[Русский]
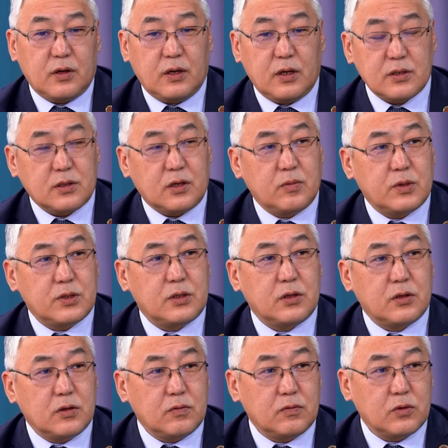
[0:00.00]
Ленского
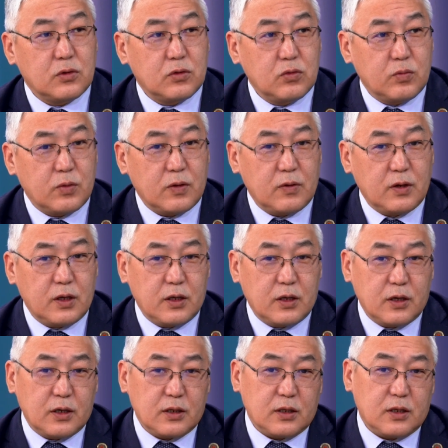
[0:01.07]
бассейного водного
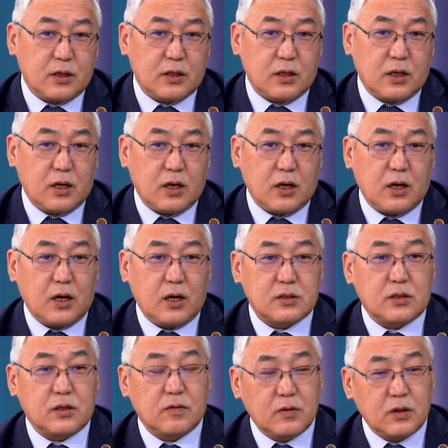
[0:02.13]
управления, это на
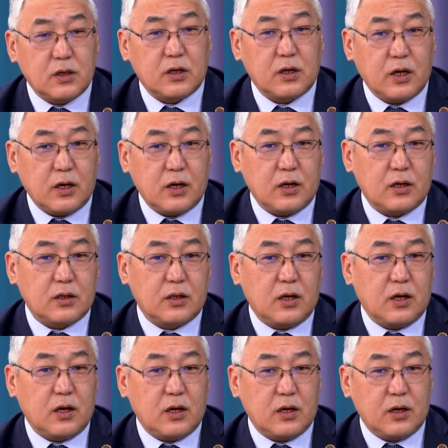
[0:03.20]
основных реках,
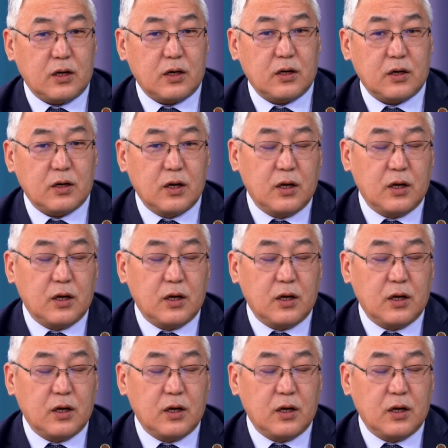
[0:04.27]
на реках